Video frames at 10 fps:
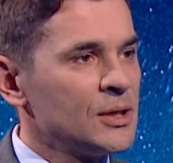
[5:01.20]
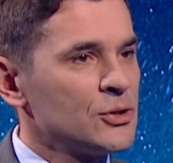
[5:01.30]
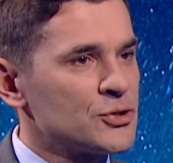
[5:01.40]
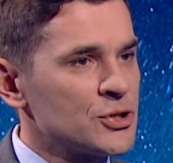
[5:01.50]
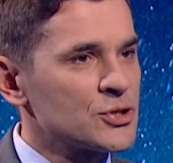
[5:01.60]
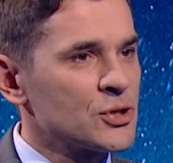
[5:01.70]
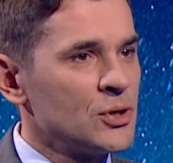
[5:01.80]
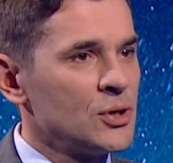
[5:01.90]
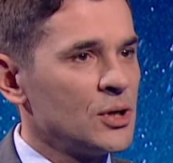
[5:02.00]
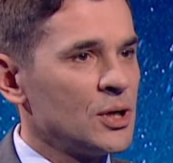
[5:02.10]
to
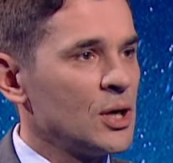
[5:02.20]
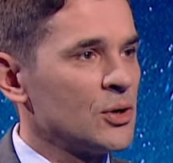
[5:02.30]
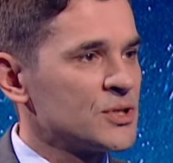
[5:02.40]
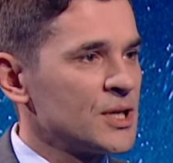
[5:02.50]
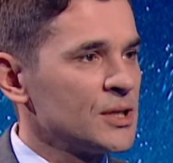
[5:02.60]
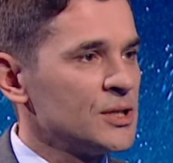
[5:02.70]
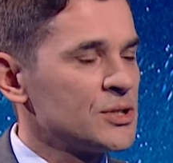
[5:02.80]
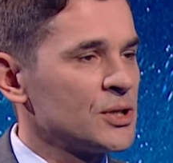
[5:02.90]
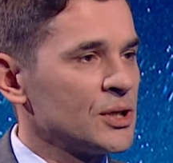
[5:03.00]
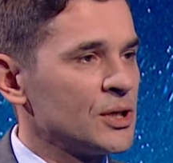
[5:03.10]
ciężko e,
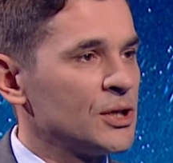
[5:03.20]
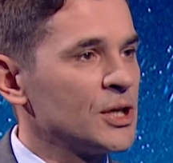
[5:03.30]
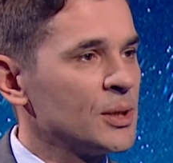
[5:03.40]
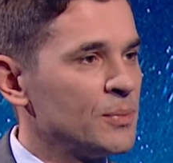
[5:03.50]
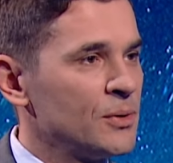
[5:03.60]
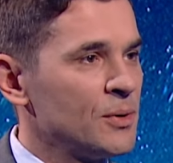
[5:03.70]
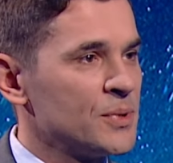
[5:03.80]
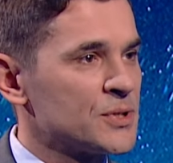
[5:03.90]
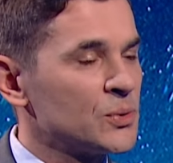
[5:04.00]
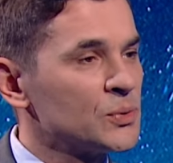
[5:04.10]
ocenić, e, jakie
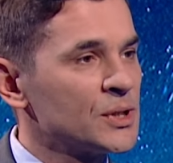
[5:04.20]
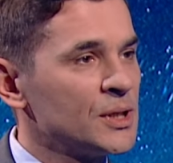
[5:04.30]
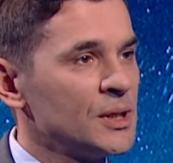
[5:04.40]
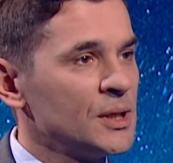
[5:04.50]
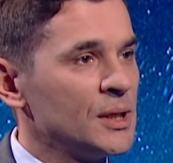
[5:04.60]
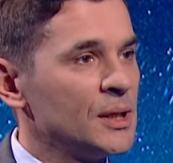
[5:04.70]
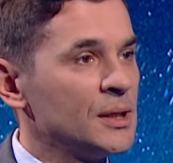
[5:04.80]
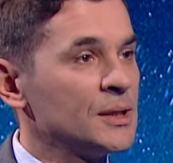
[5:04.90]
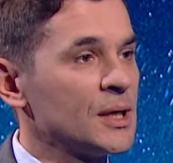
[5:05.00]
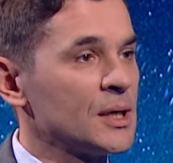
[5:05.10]
byłyby skutki i
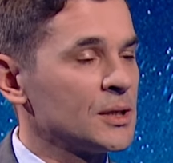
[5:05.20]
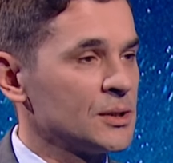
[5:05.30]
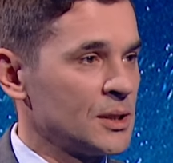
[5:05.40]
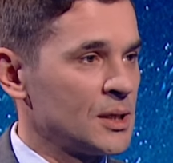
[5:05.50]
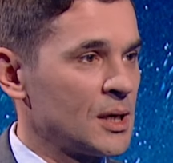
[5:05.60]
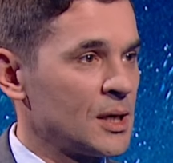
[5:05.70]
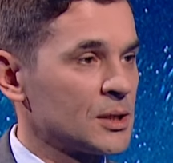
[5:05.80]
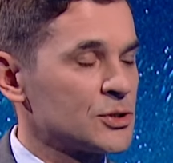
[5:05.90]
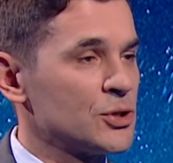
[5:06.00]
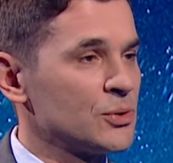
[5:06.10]
na, na
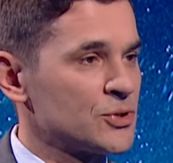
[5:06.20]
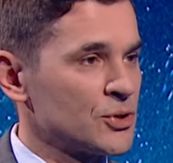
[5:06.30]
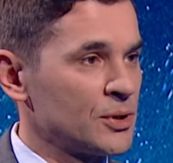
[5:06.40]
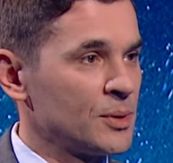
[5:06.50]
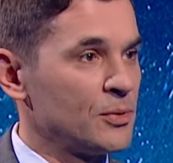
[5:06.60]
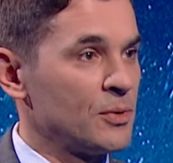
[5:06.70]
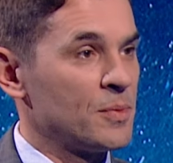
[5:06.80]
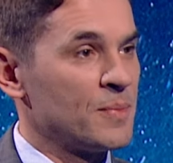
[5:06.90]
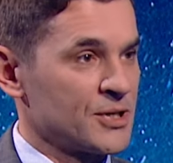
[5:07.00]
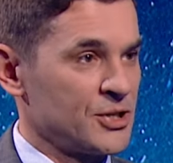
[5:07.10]
czyją stronę
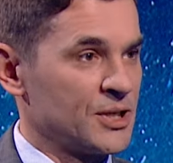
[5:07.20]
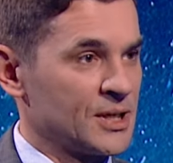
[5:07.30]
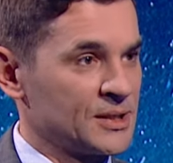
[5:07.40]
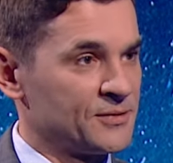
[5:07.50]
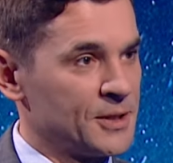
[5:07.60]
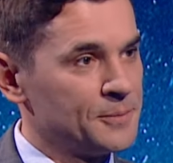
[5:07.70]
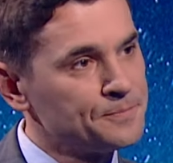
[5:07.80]
byłyby bardziej negatywne.